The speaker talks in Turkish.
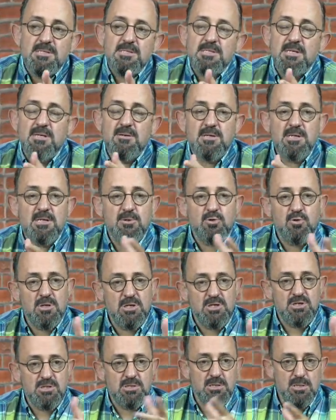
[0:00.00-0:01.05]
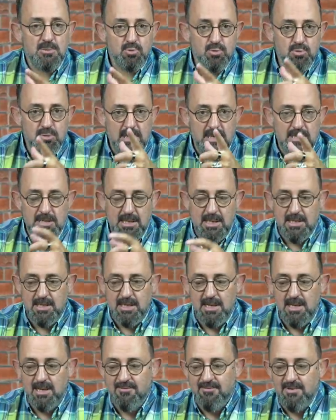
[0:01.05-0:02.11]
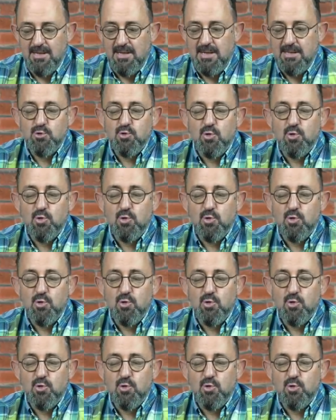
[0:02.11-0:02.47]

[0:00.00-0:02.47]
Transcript: sevgili Güneş'inle Buğday Derneği'yle falan